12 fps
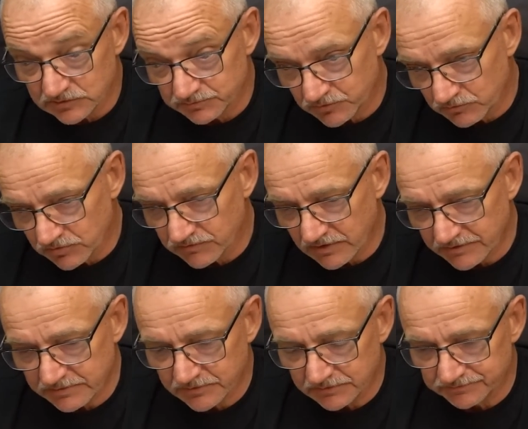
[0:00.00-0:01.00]

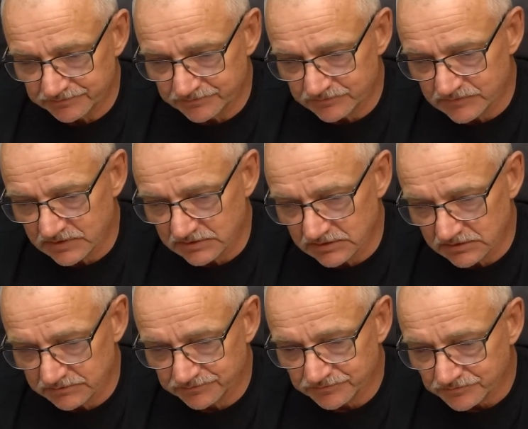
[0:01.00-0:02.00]
spróbowałem mm,
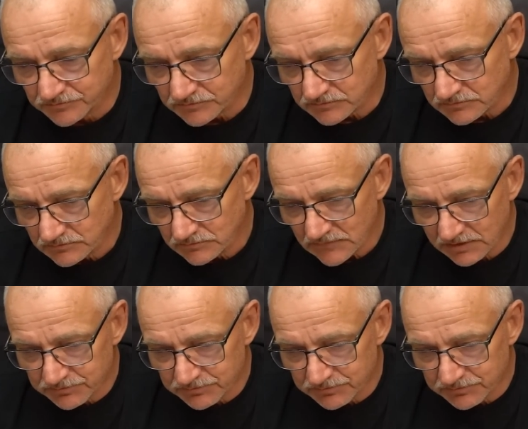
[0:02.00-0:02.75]
e,